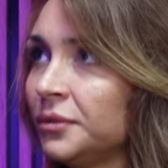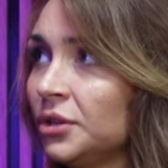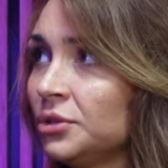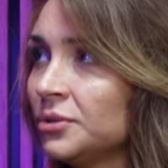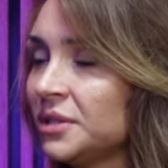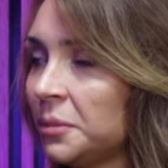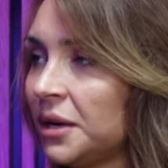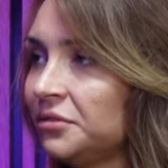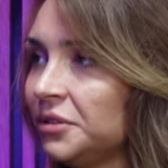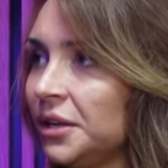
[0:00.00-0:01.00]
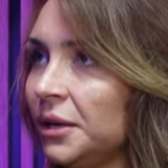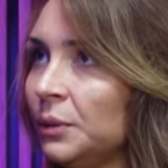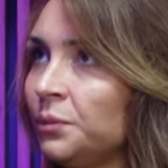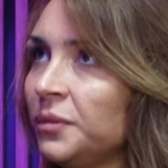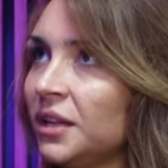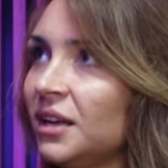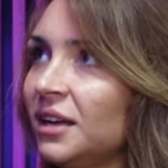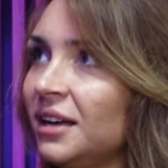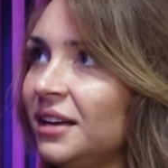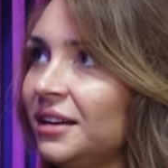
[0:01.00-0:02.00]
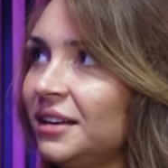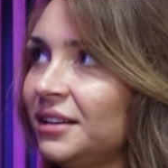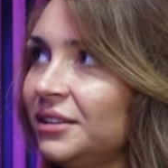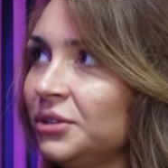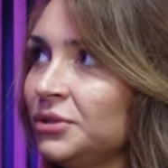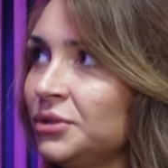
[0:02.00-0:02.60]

To są zabawki, e, to